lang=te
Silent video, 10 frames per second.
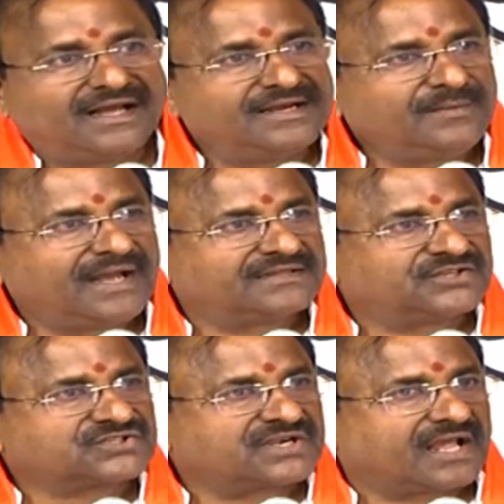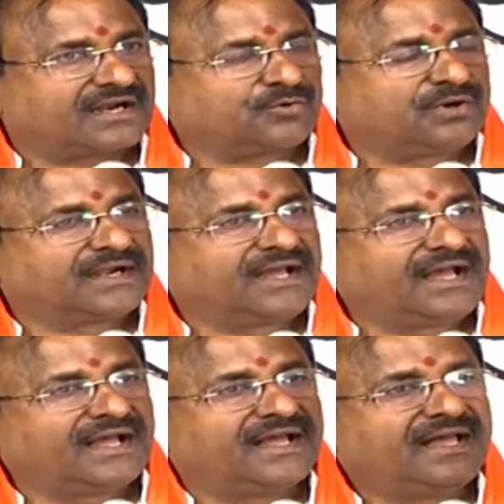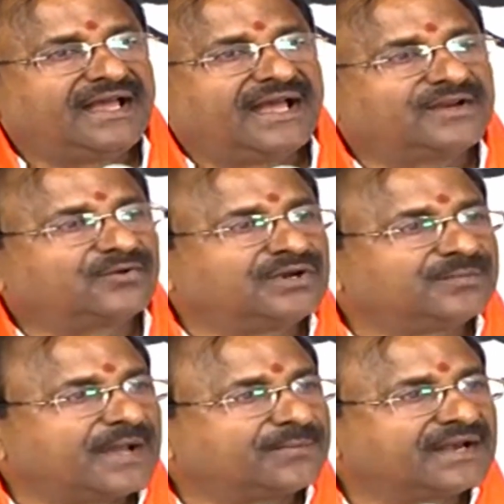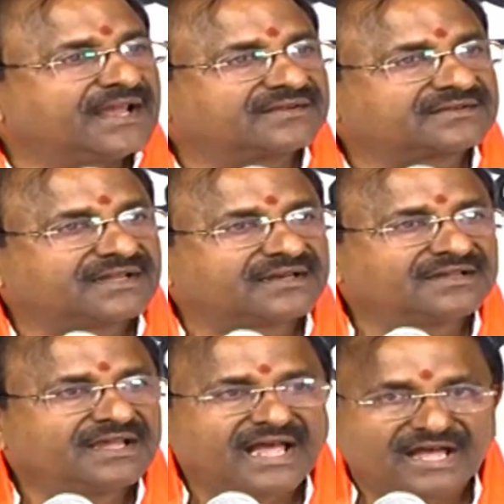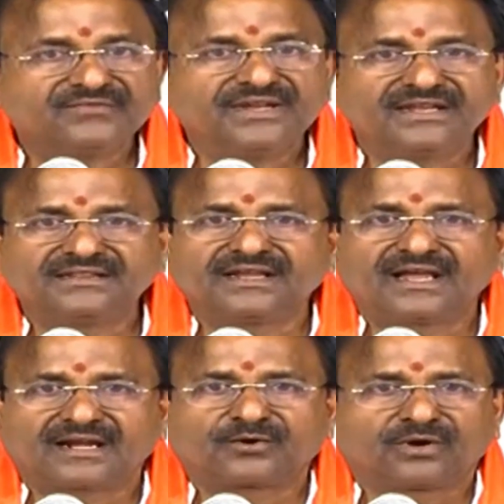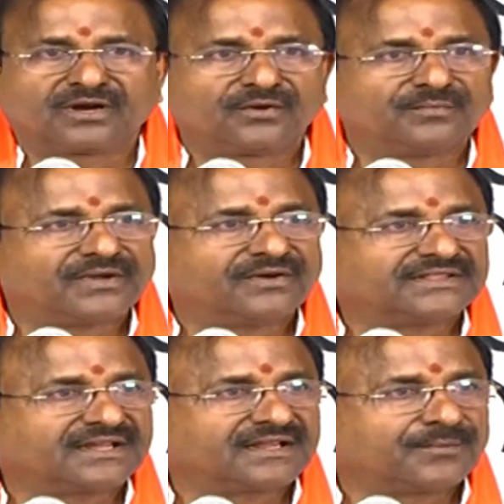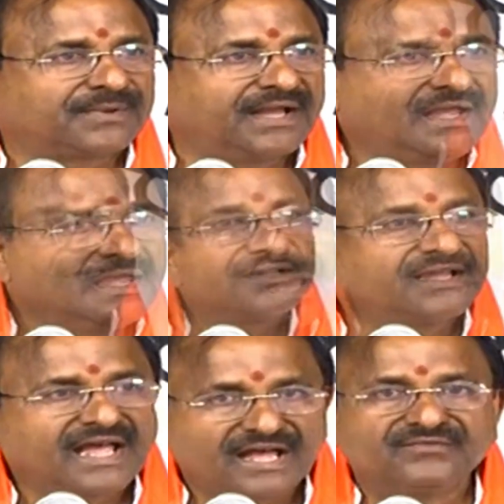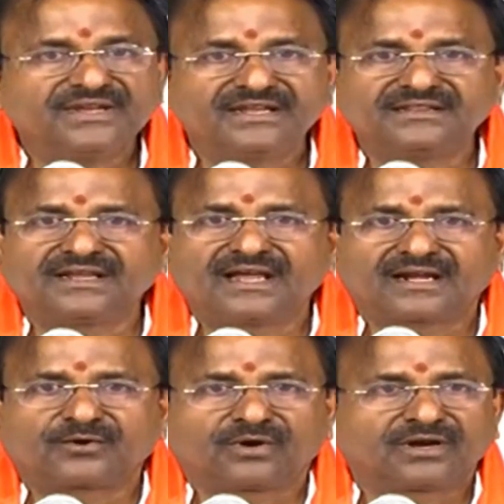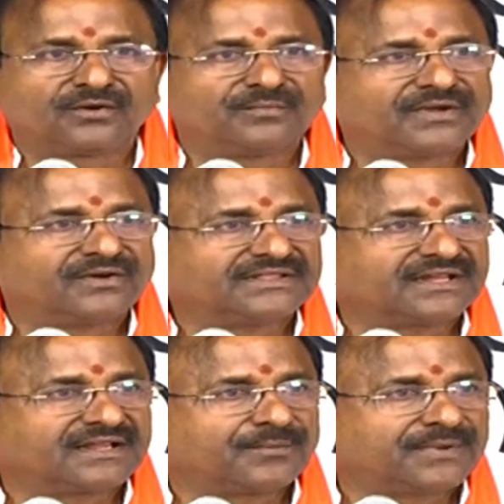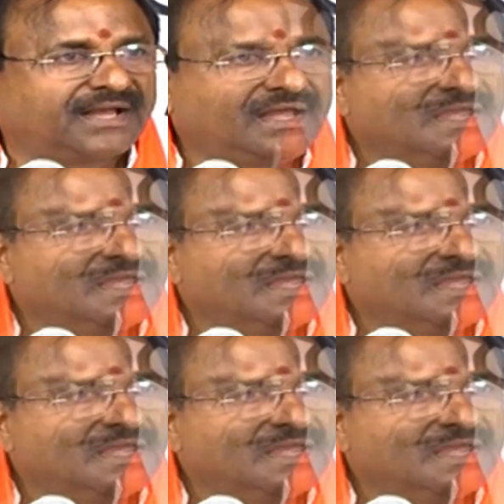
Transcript: అని మా అధ్యక్షుడు అనకొండ అని కొన్ని పేపర్లు వేస్తున్నారు అవినీతికి అనకొండలో మేము అంతే తప్ప అవినీతికి అనకొండలో మేము అంతే తప్ప